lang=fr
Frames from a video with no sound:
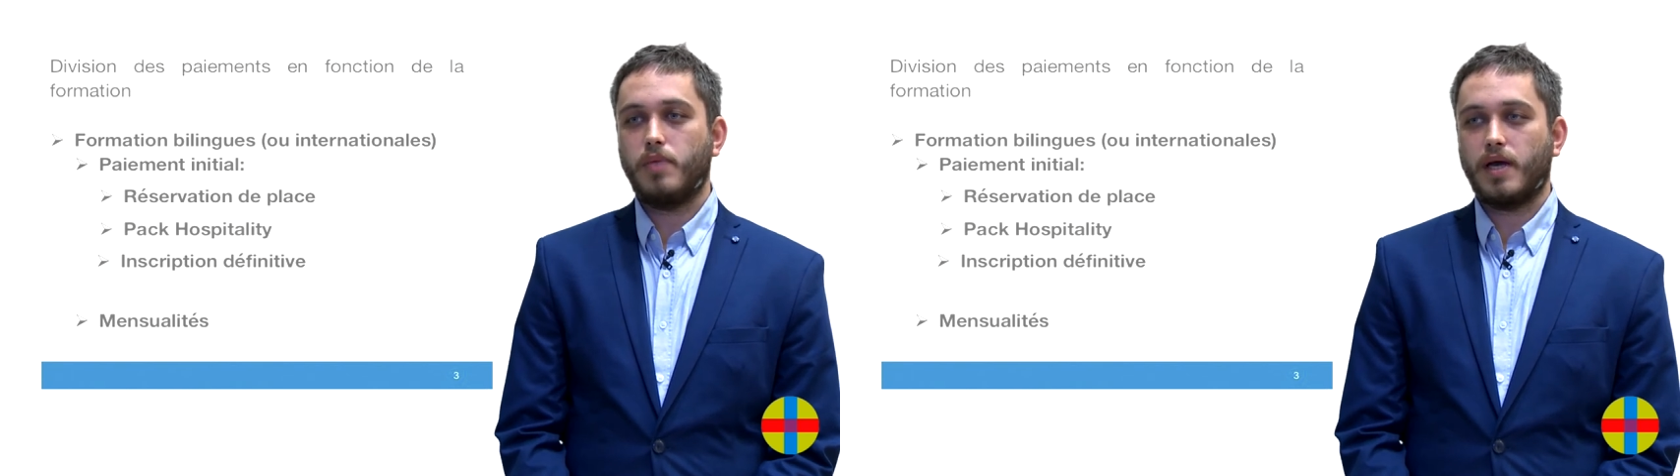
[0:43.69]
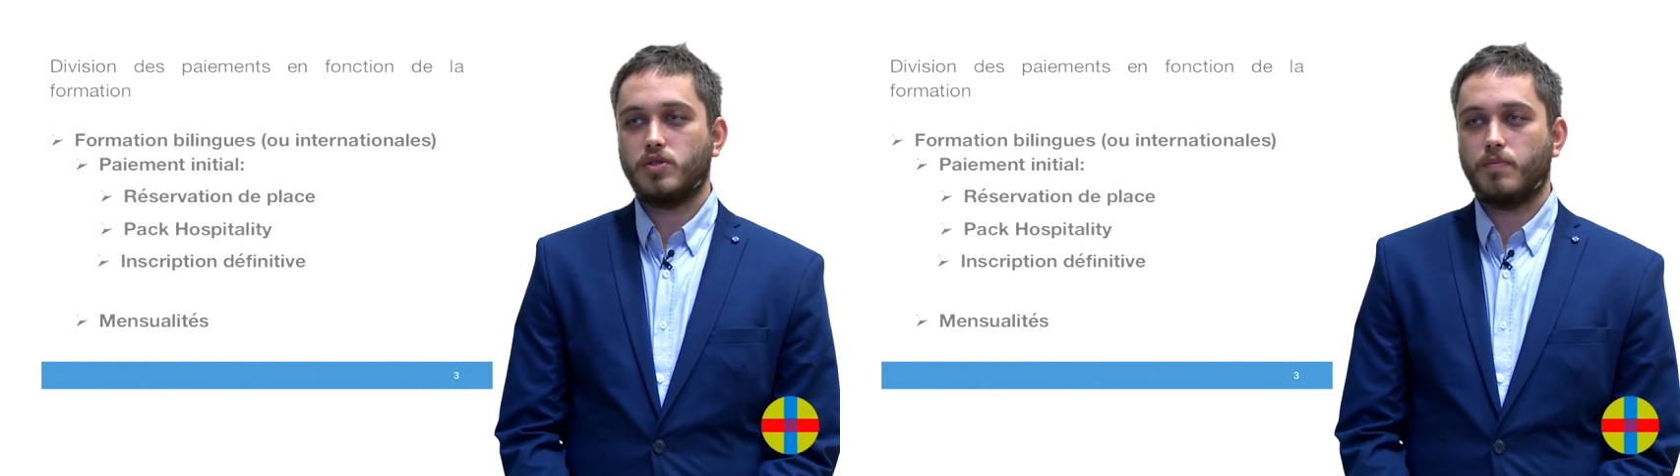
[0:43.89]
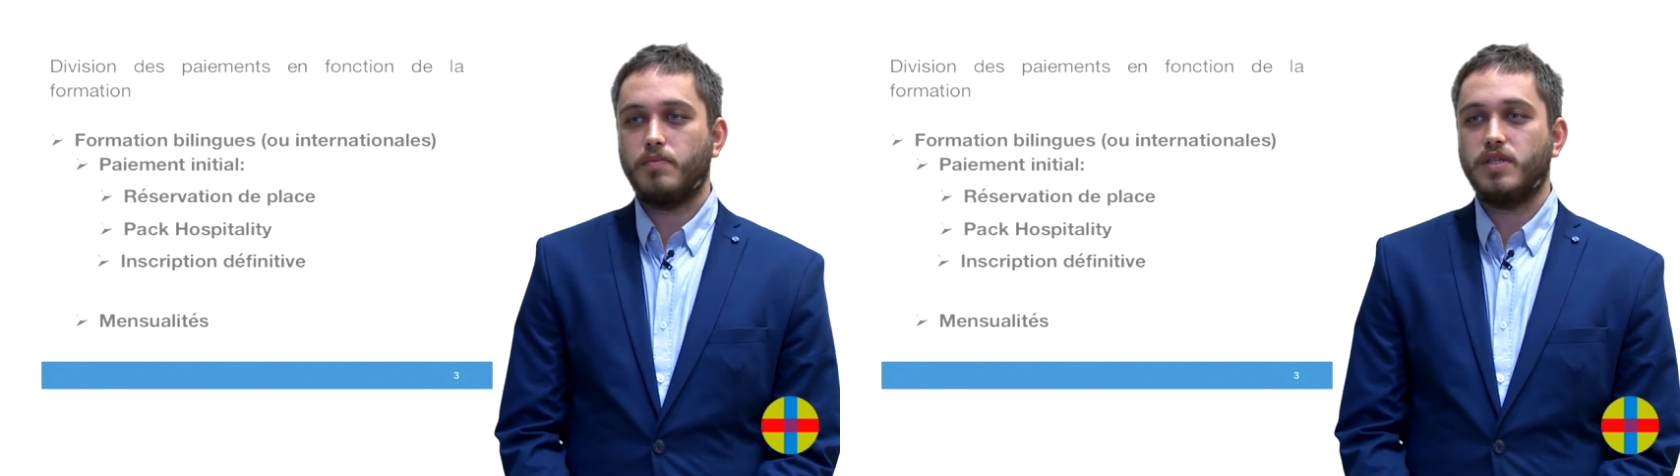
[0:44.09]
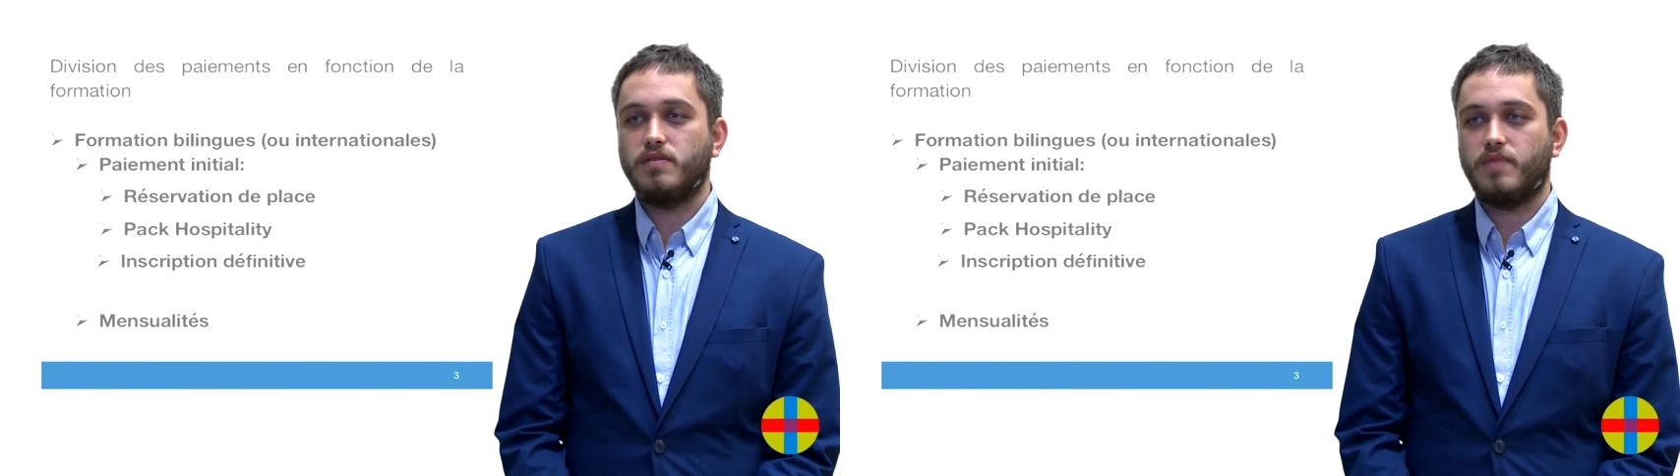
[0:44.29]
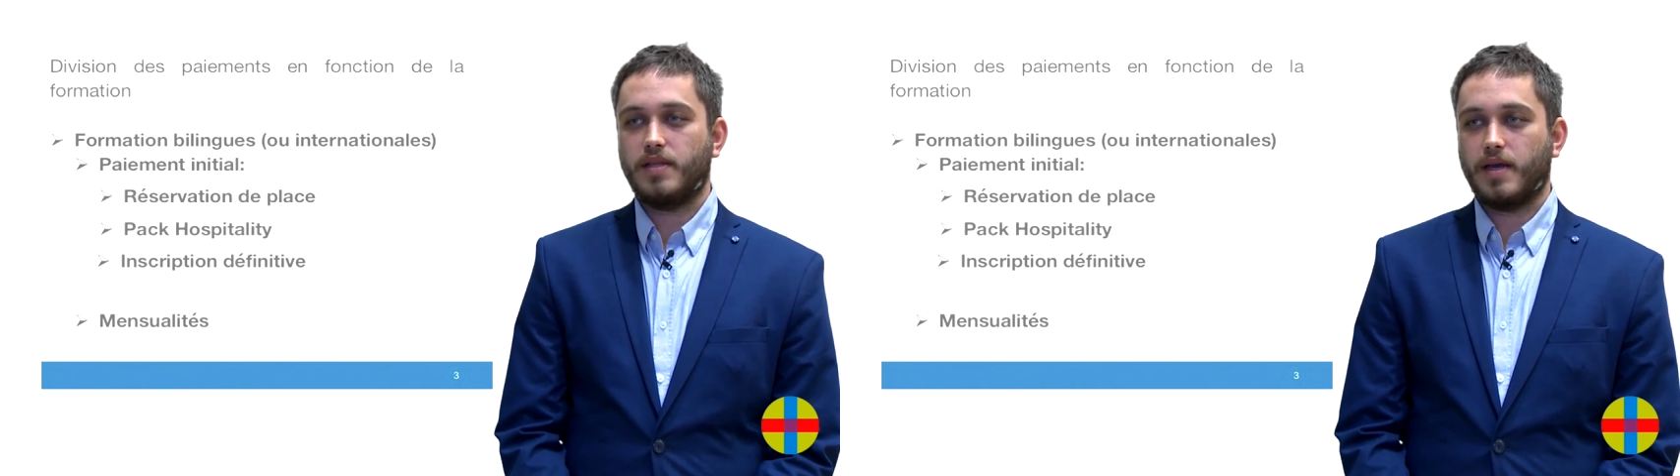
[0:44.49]
par exemple
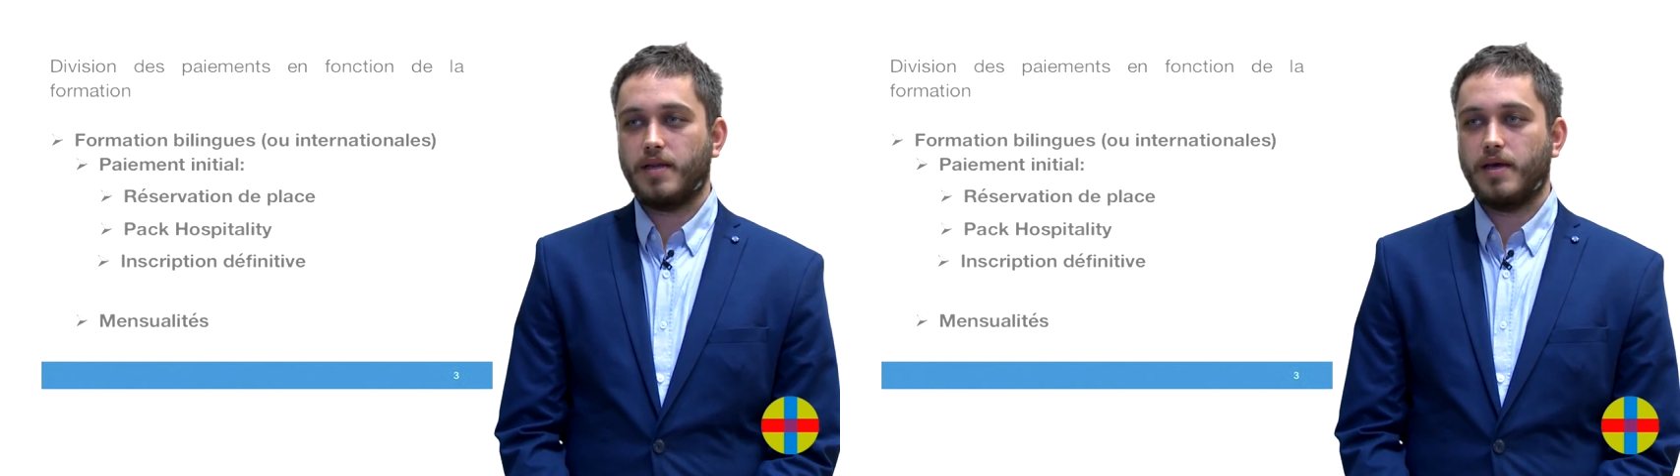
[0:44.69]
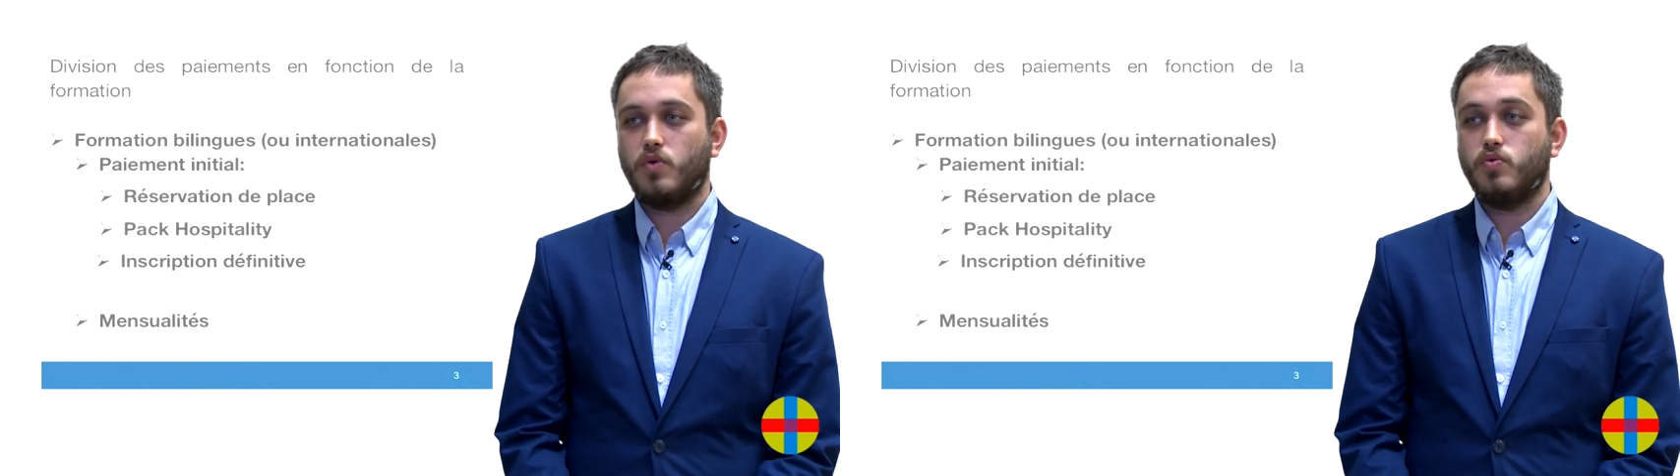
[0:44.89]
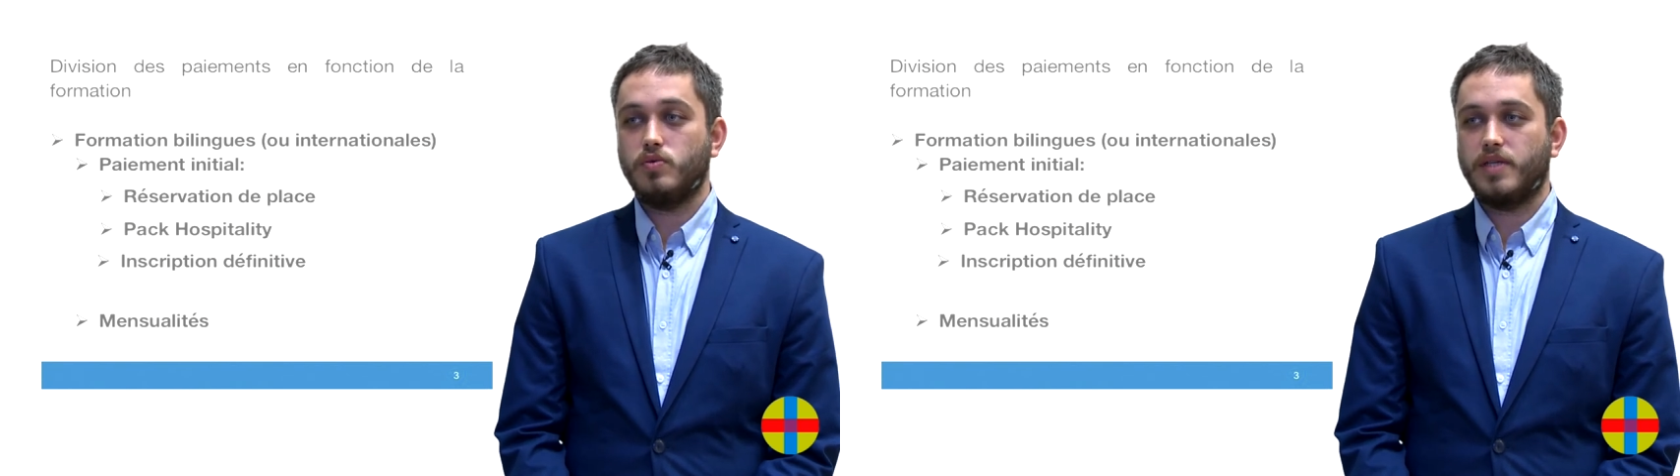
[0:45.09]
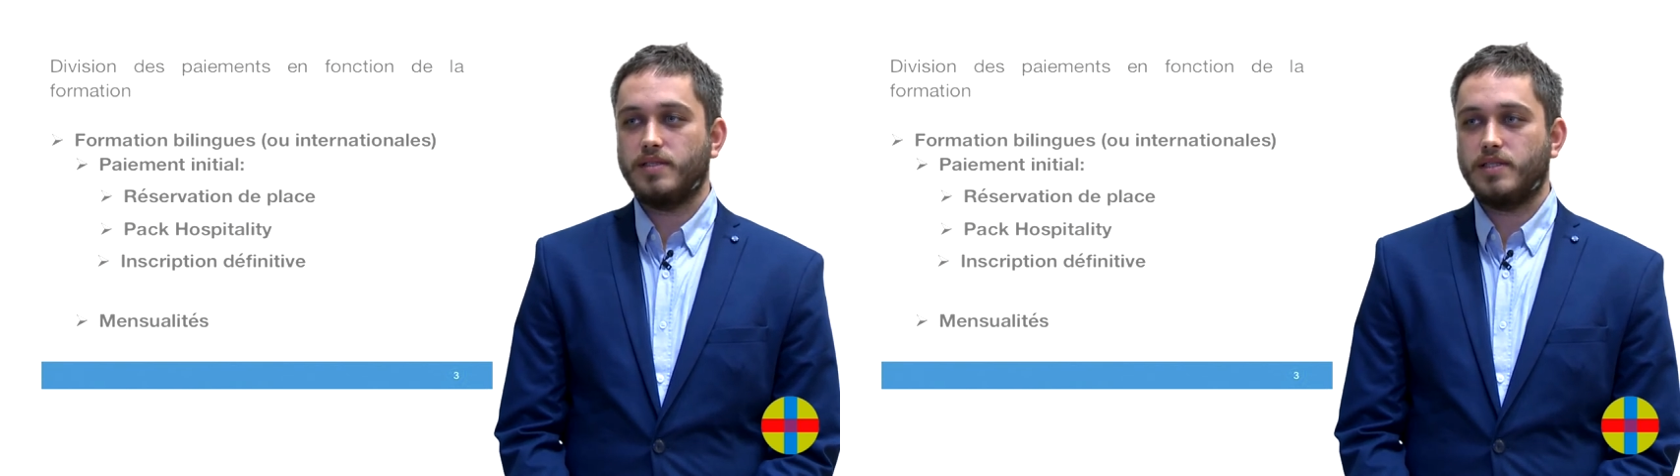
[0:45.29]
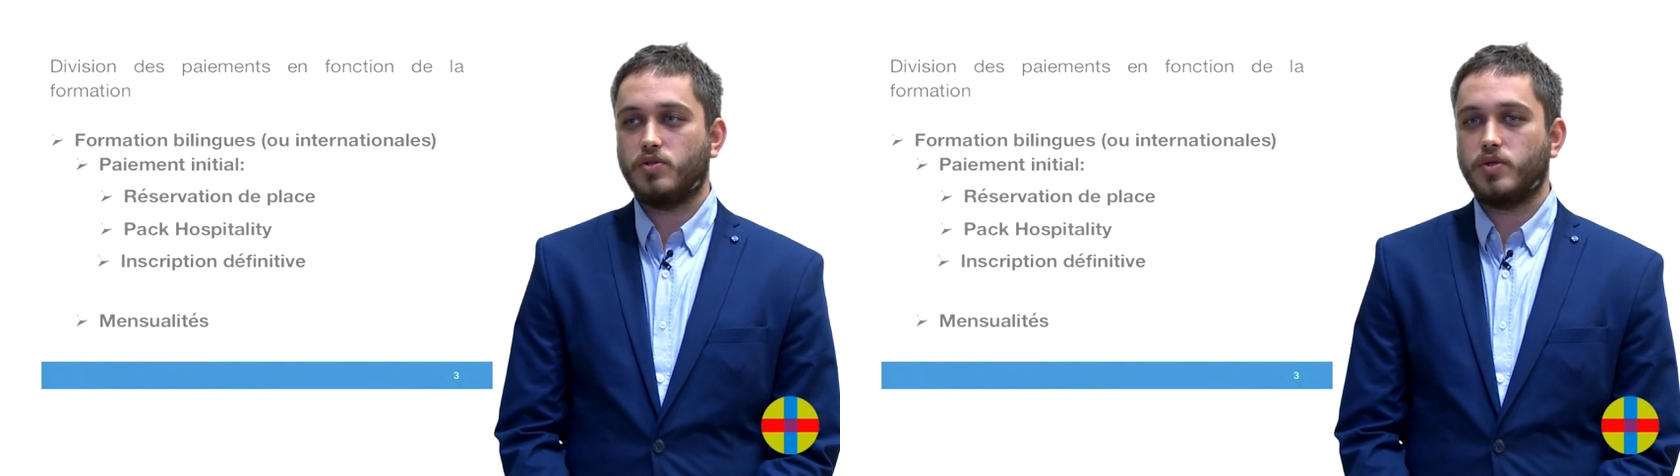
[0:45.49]
médecine vétérinaire ou
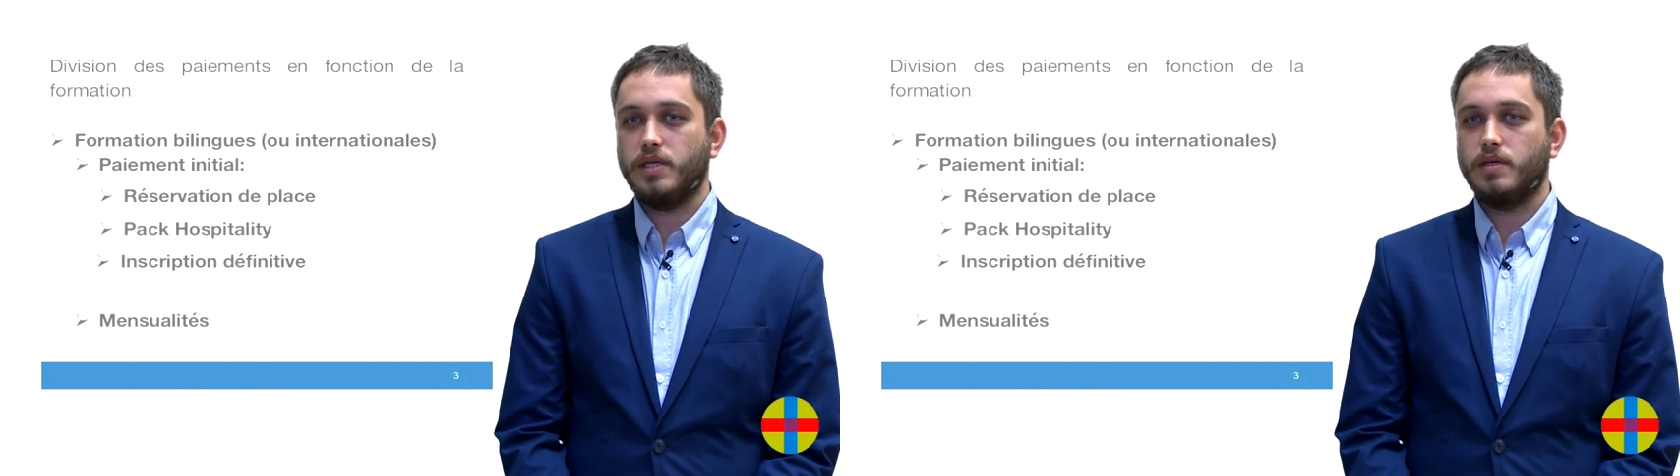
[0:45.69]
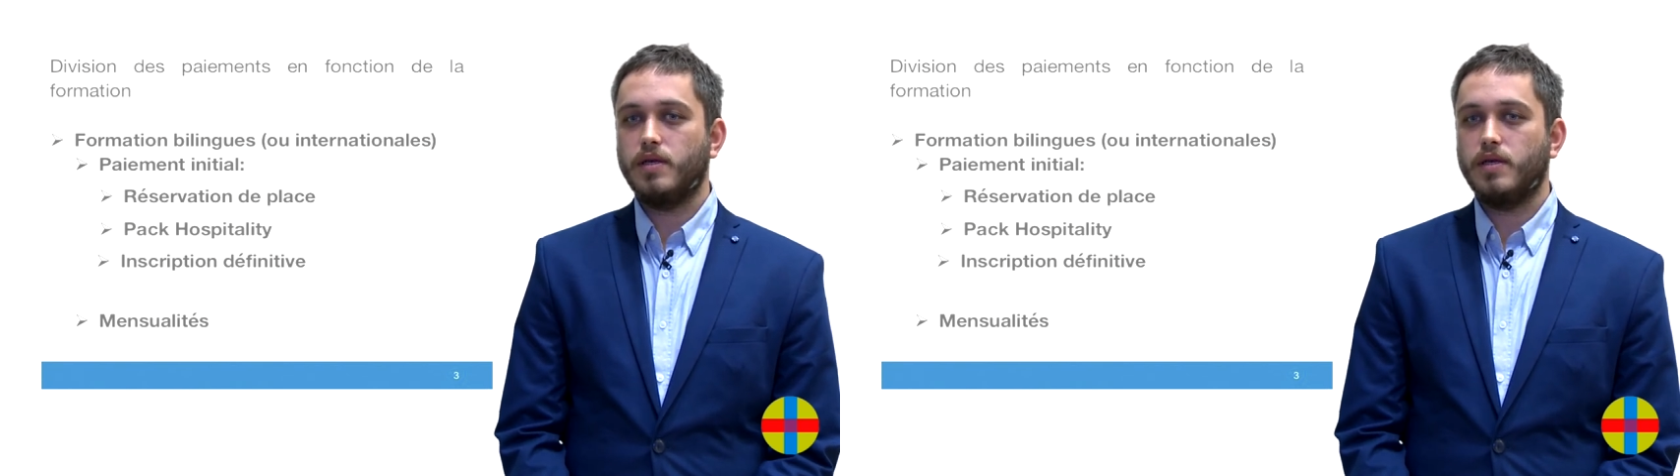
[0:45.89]
dentistry,